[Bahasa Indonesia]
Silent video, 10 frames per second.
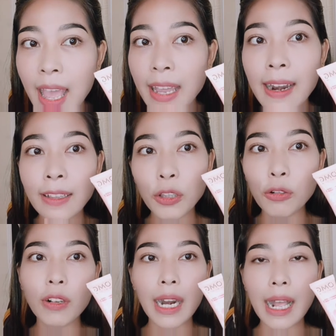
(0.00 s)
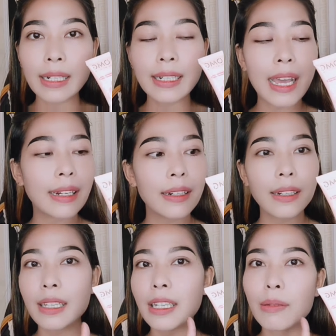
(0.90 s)
natural dan
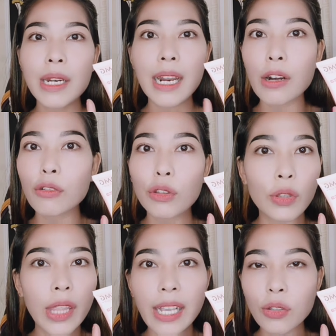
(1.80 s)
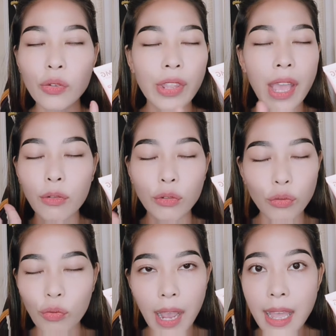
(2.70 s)
ini beneran untuk teksturnya aku
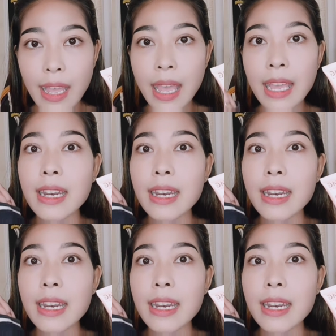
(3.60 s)
suka